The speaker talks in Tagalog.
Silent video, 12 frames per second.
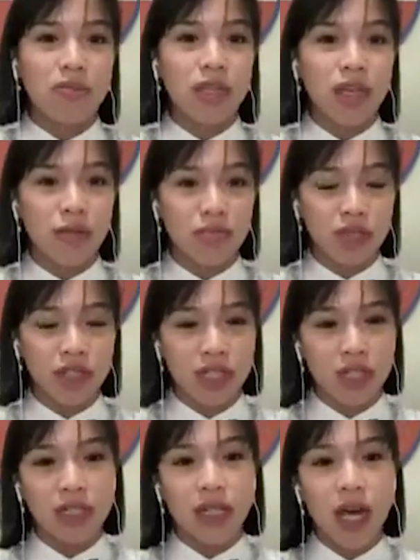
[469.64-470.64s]
MMDA
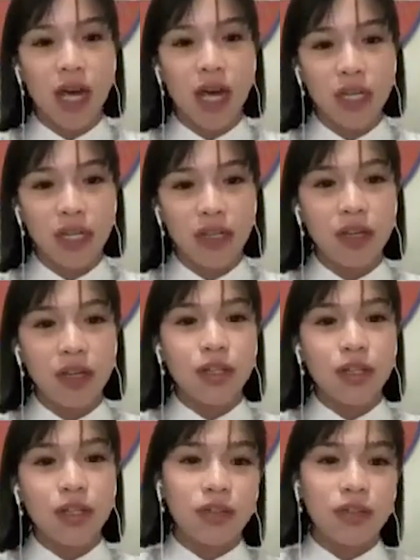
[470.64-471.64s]
personnel namin
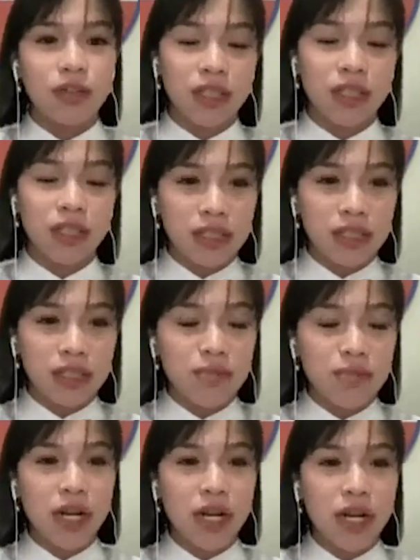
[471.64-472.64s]
volunteers,
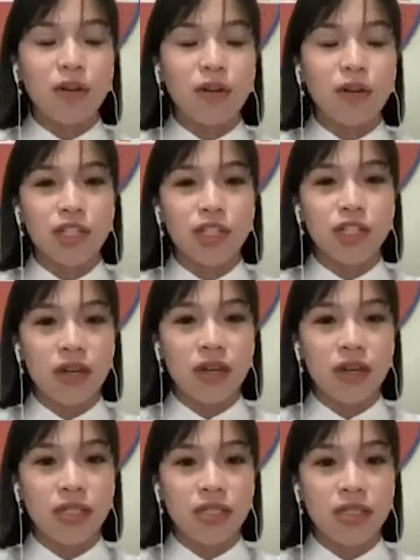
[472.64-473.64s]
barangay
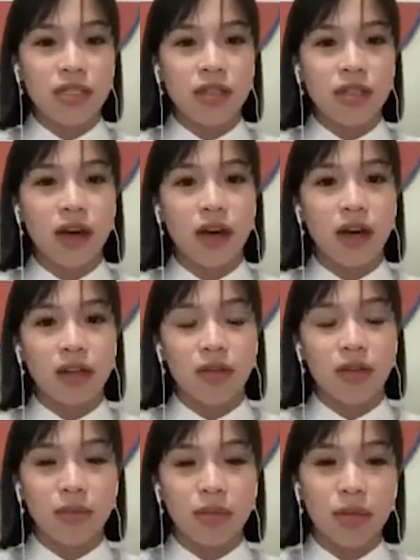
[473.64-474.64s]
officials, uh,
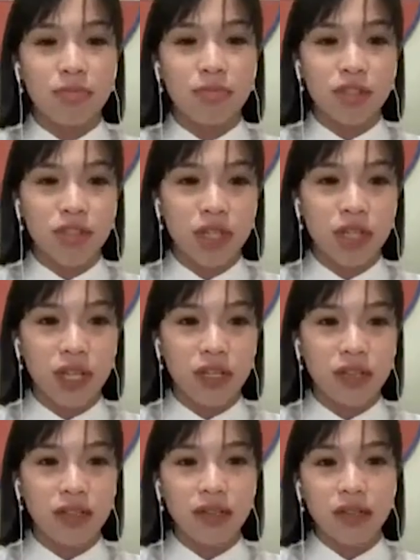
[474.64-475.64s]
government
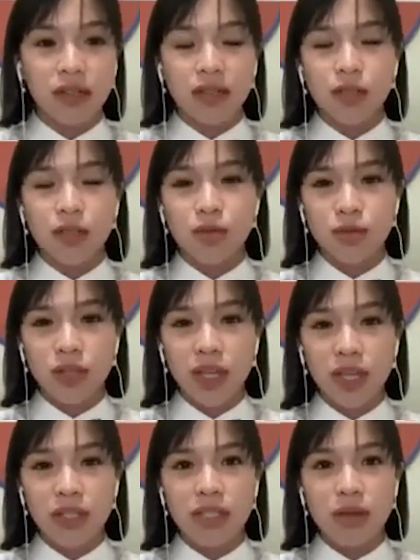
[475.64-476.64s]
personnel,
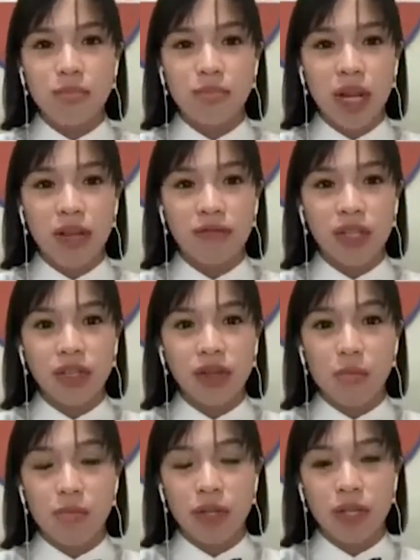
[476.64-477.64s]
students at private
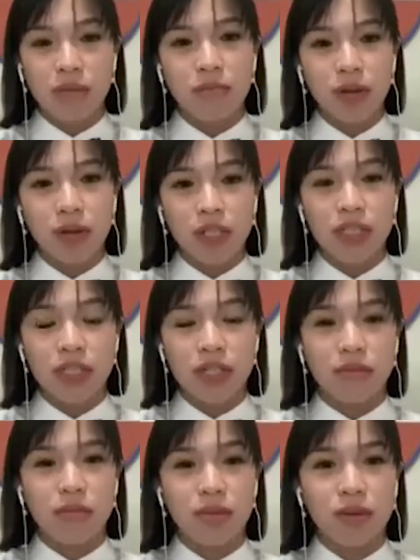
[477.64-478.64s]
company employees
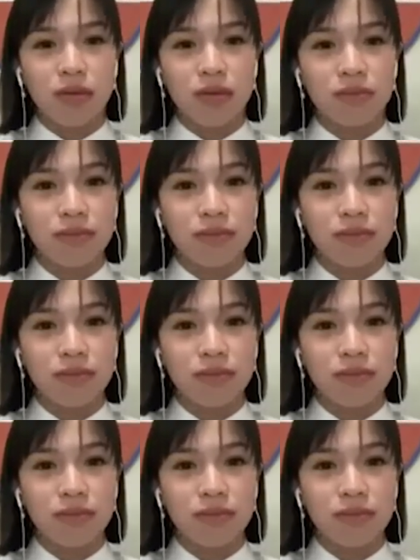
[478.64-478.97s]
rin po.